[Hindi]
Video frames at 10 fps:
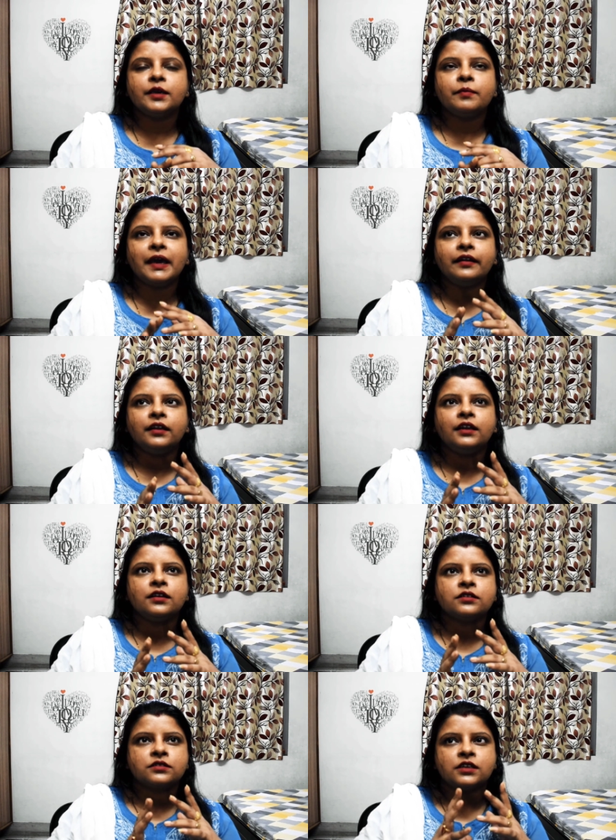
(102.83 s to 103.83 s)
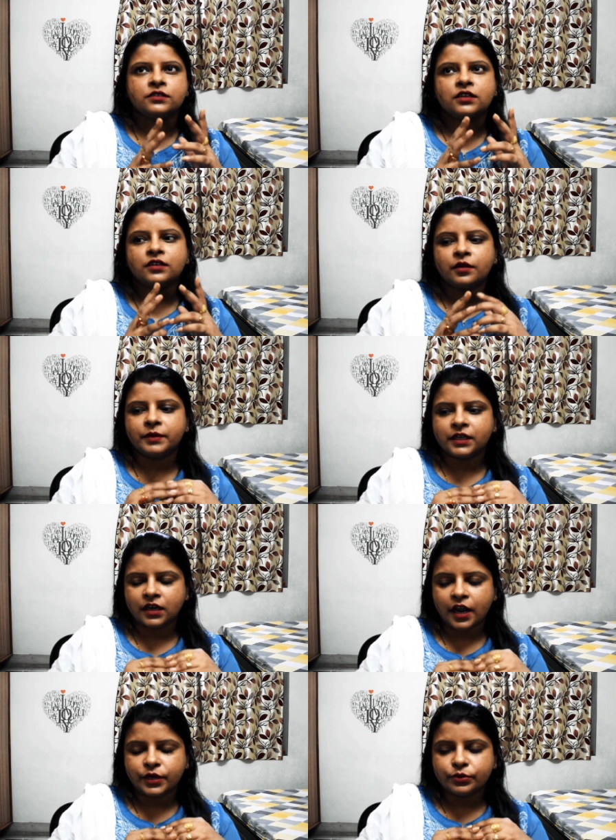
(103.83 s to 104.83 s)
कि मैं नेल एक्सटेंशन कभी
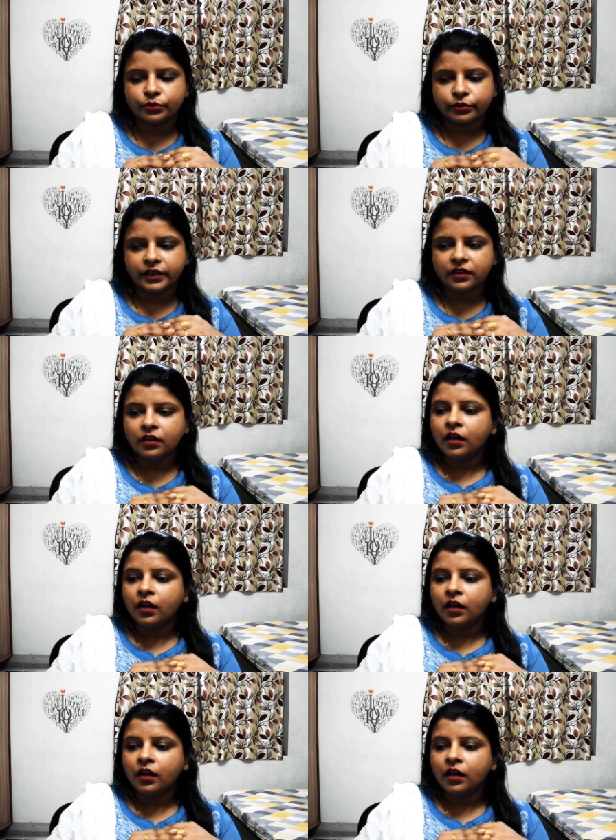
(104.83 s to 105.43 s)
कराई होंगी